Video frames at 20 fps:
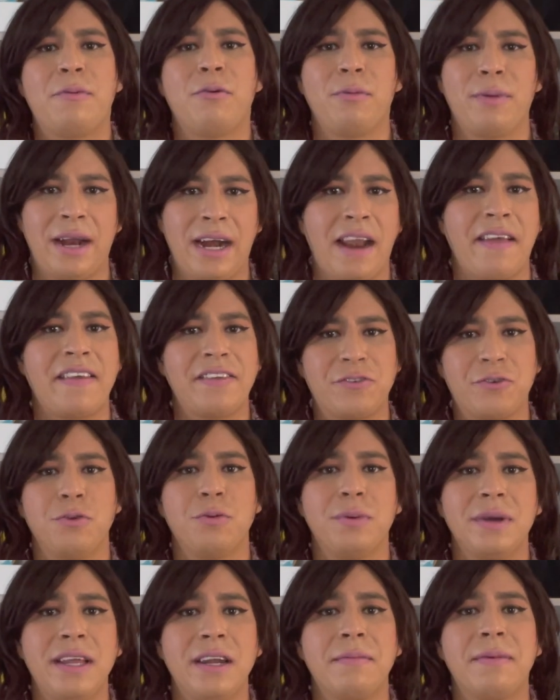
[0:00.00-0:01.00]
volvieran a
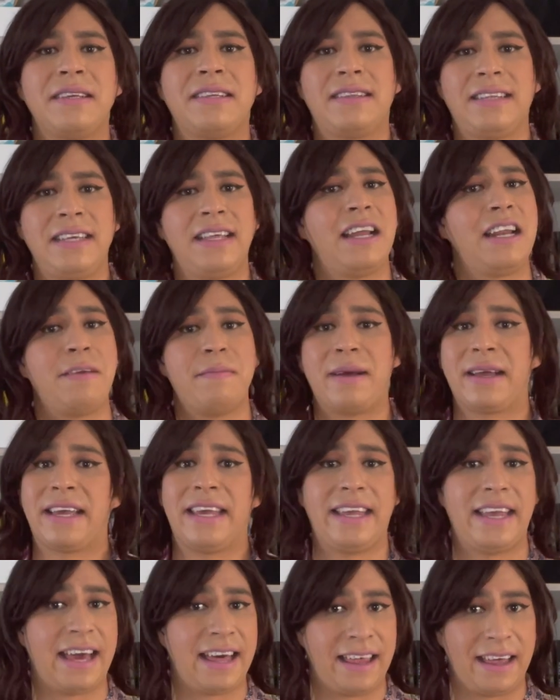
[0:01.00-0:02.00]
descubrir vestida ni
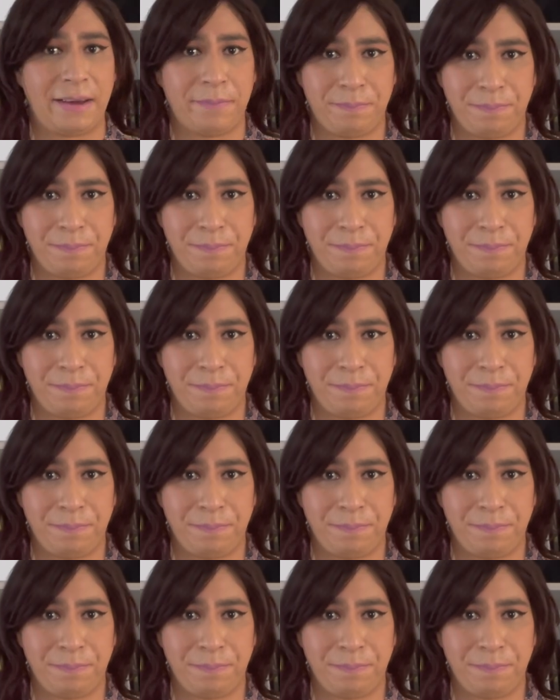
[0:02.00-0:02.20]
maquillada.